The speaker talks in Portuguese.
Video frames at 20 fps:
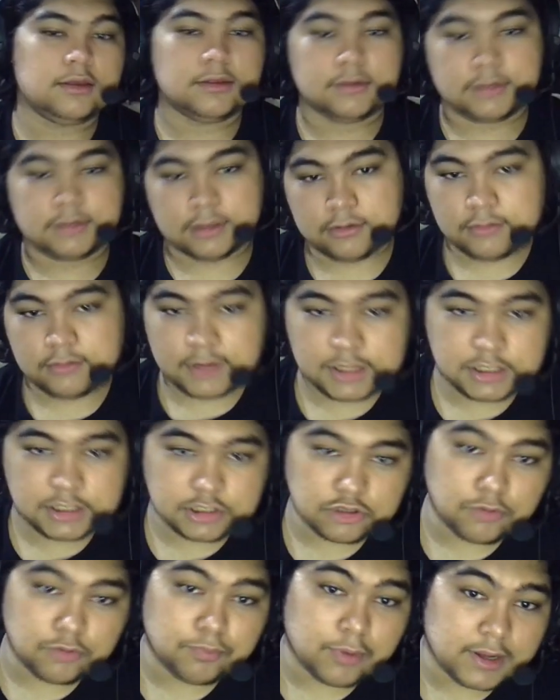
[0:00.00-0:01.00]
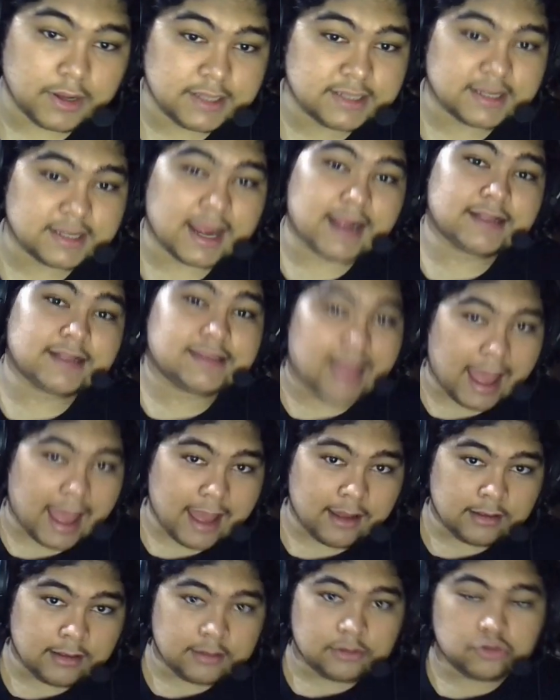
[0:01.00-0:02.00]
Então a gente não pode descartar
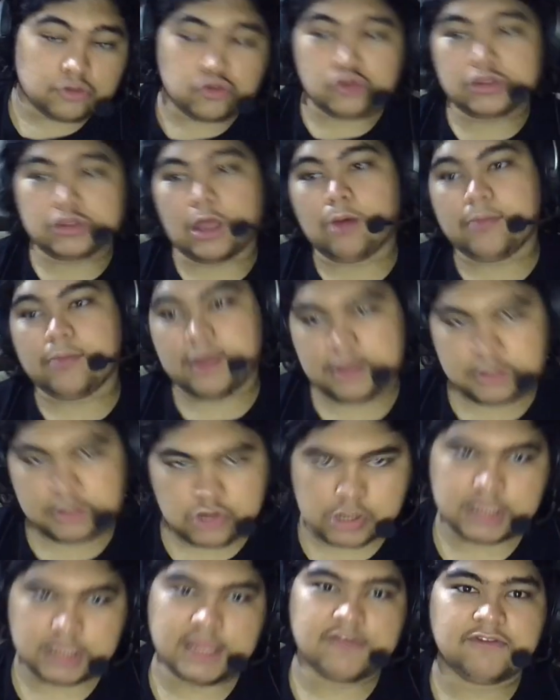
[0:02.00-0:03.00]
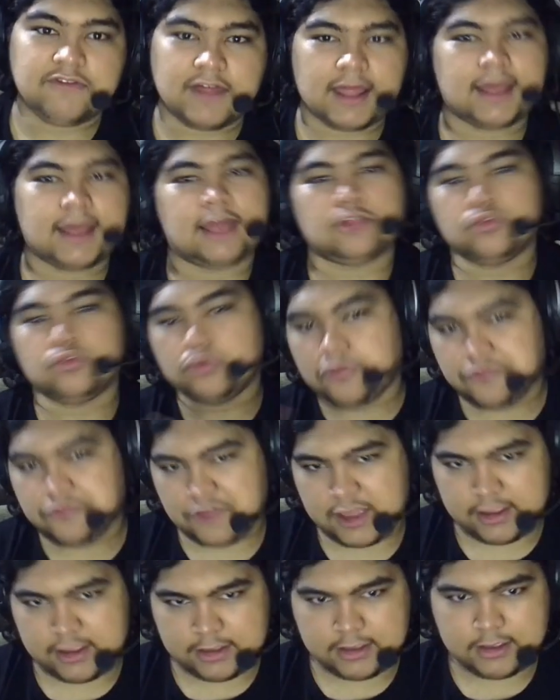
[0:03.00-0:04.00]
totalmente isso aqui e falar que é tudo
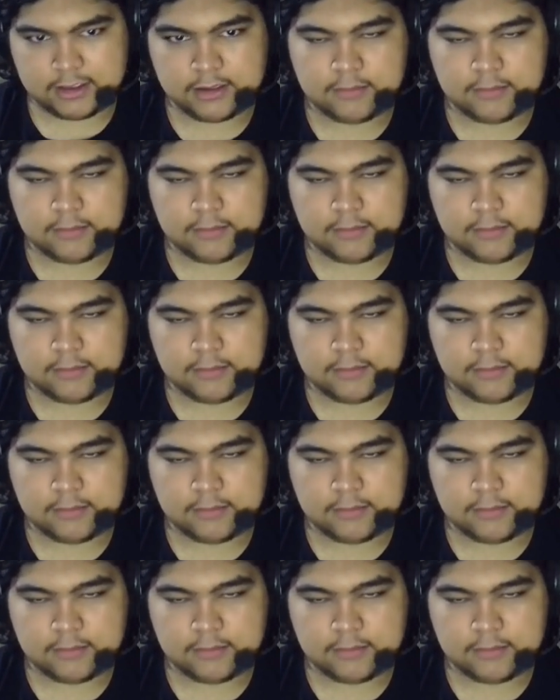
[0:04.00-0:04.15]
fake.